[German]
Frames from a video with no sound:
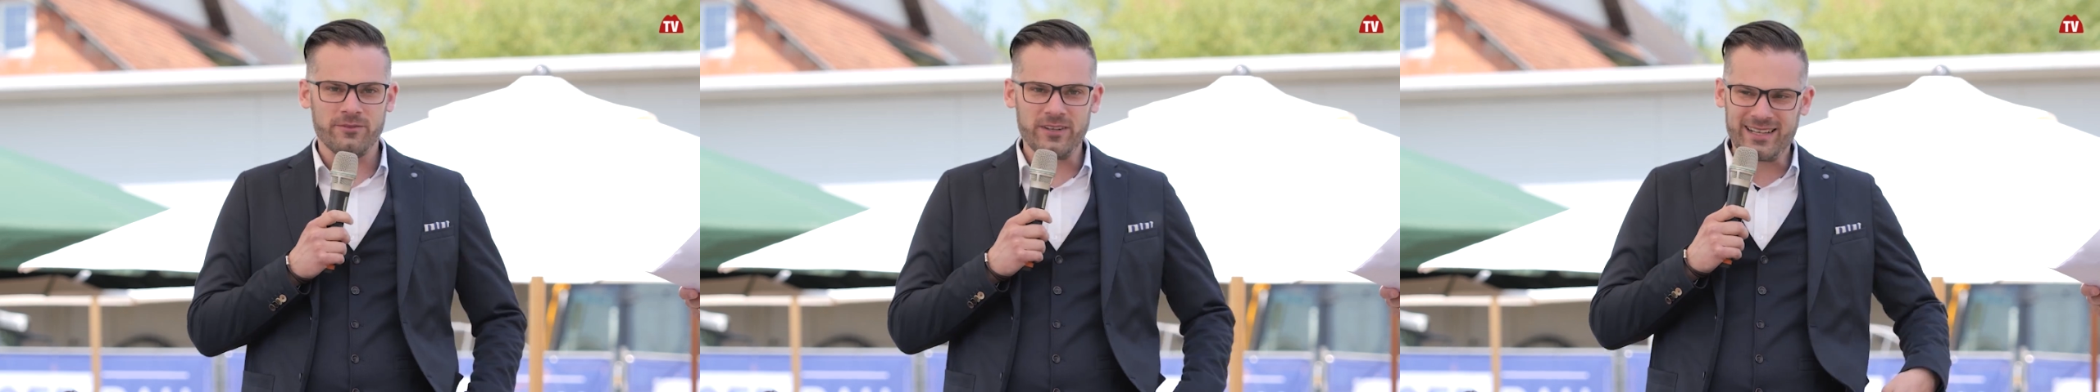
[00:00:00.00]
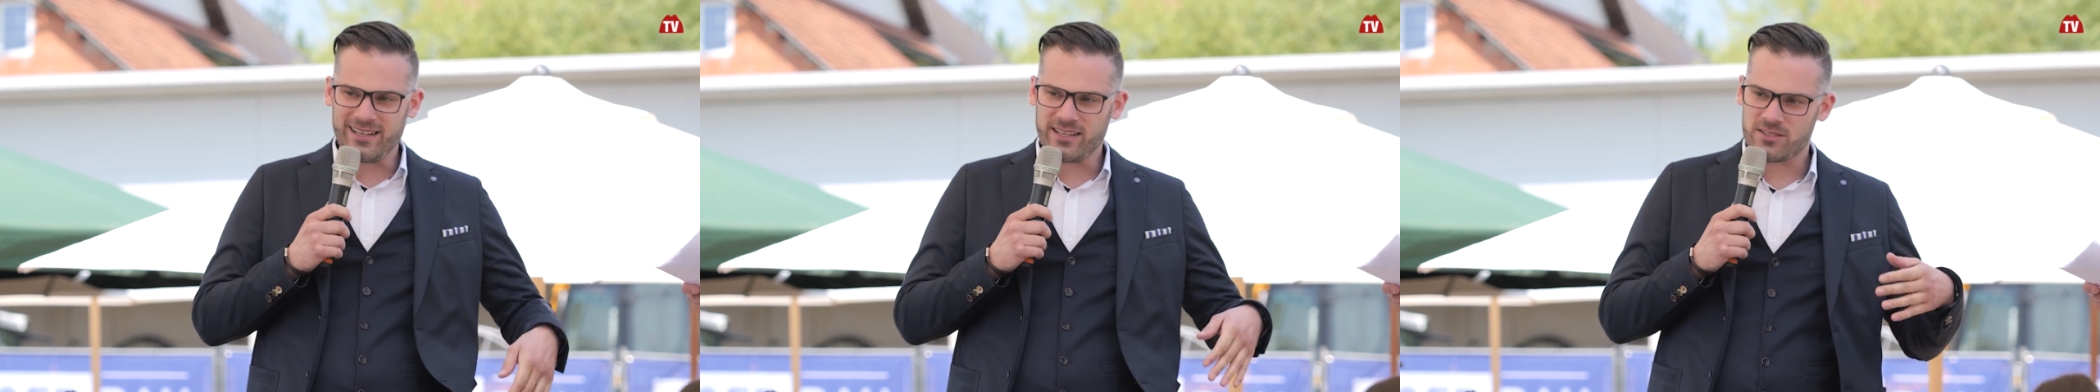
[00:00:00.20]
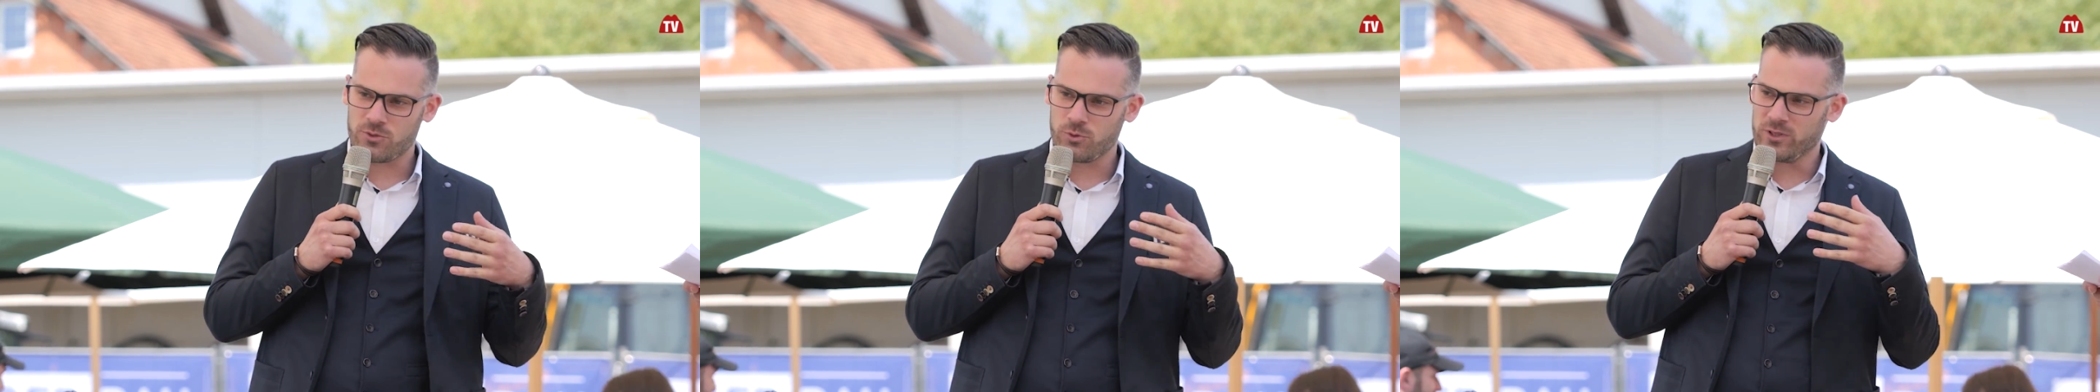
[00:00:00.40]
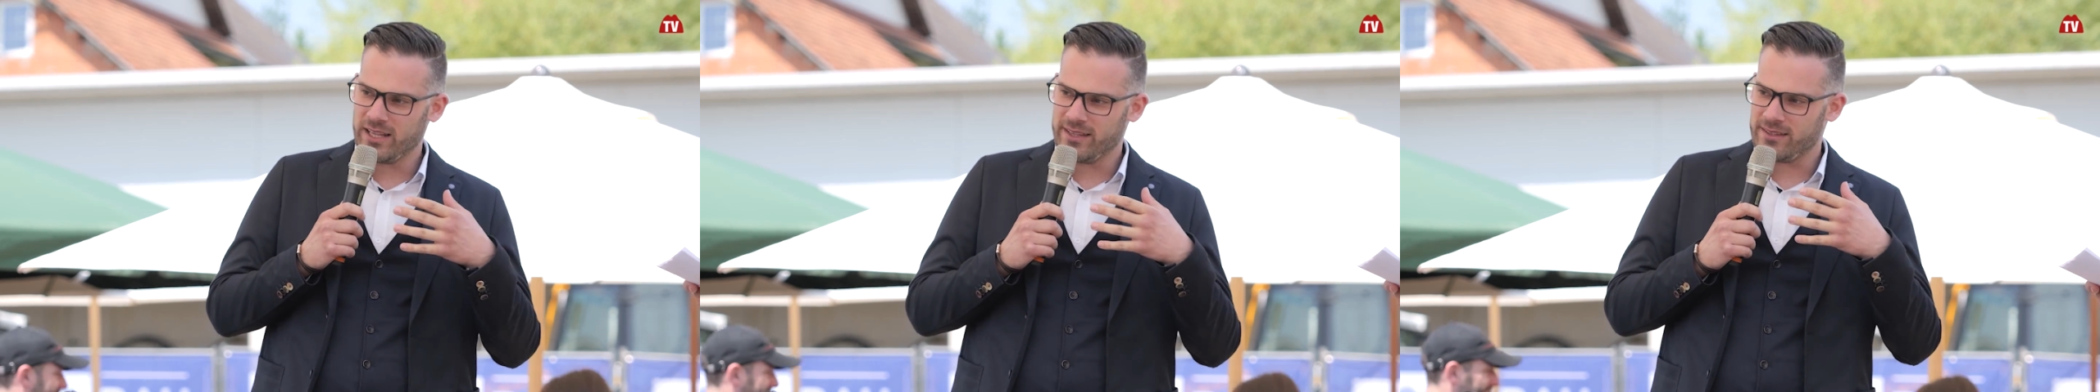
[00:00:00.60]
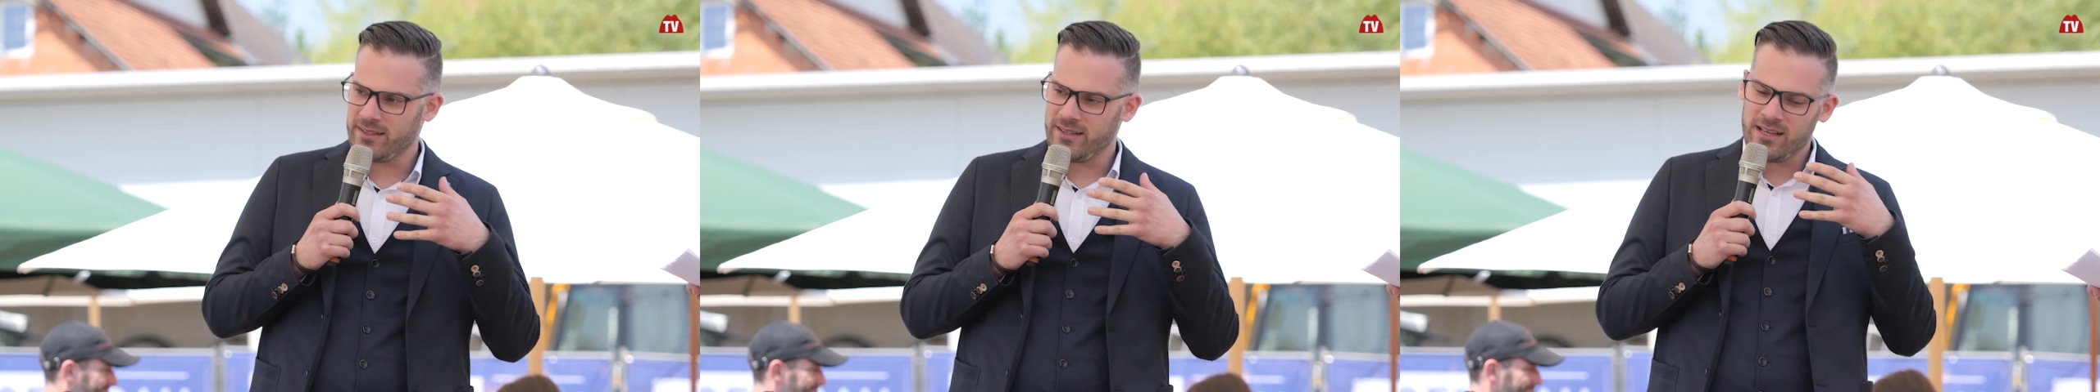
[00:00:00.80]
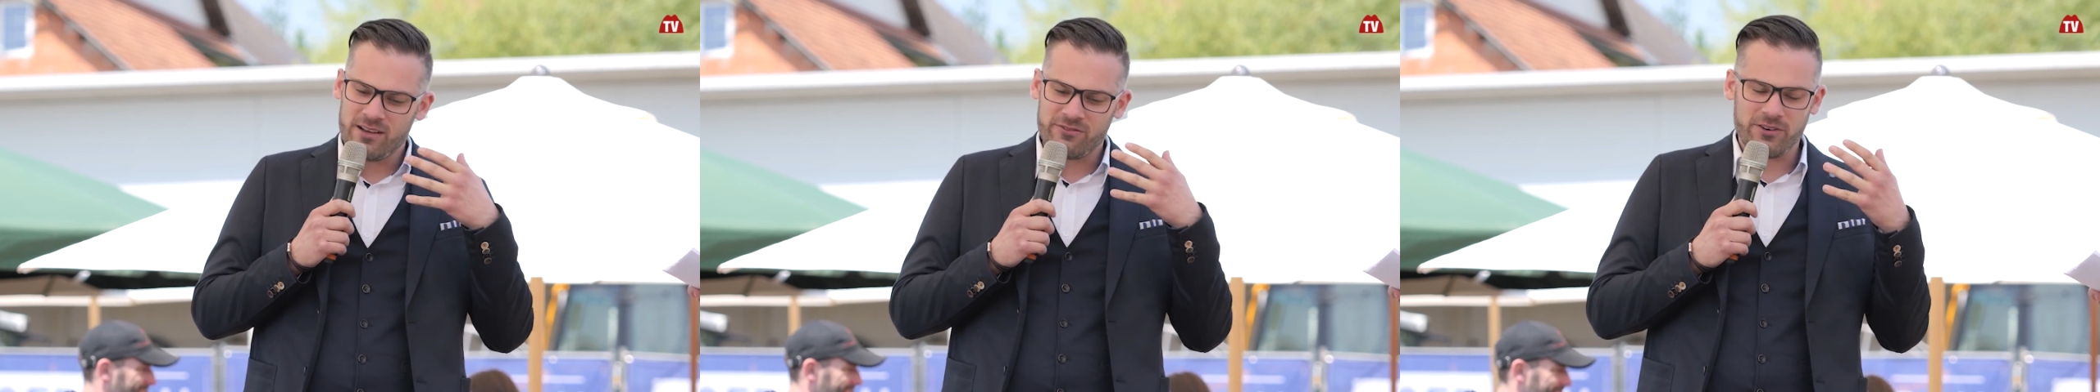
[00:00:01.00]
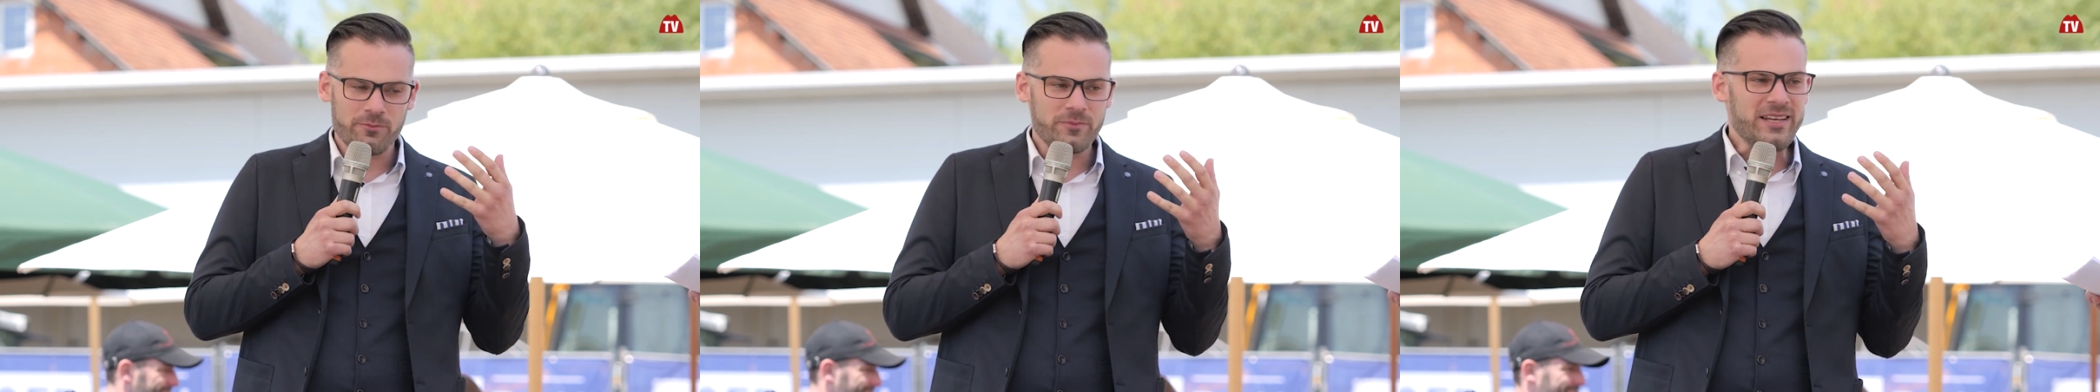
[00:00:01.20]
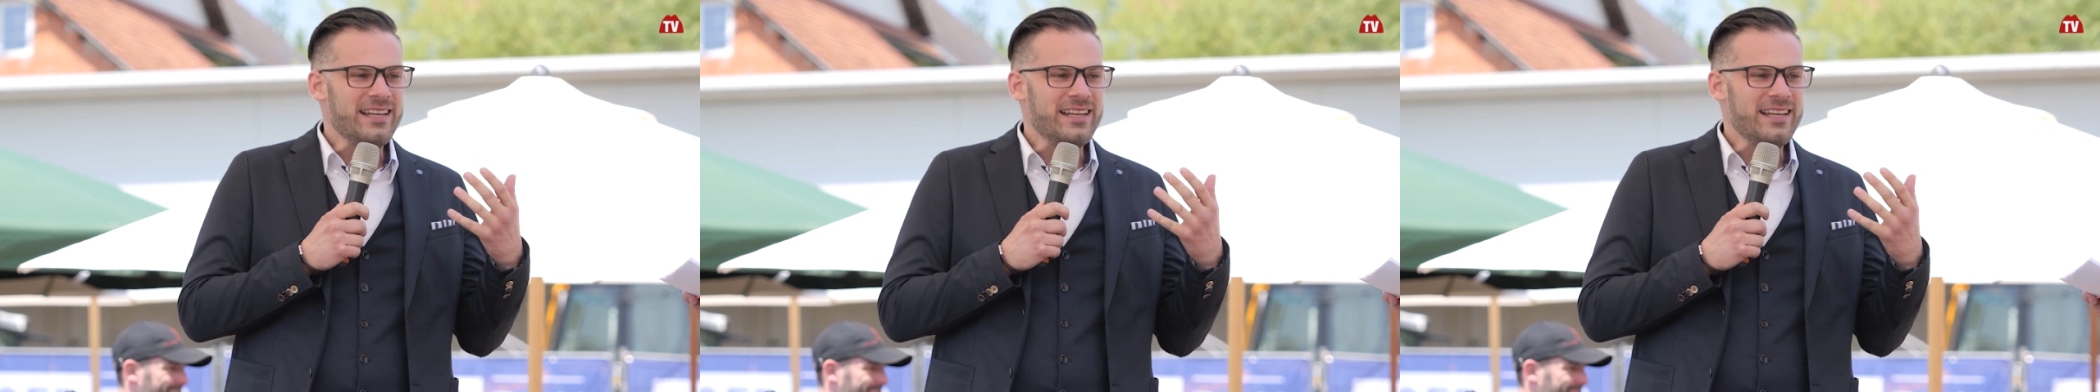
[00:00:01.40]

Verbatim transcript: Stolz, dass wir so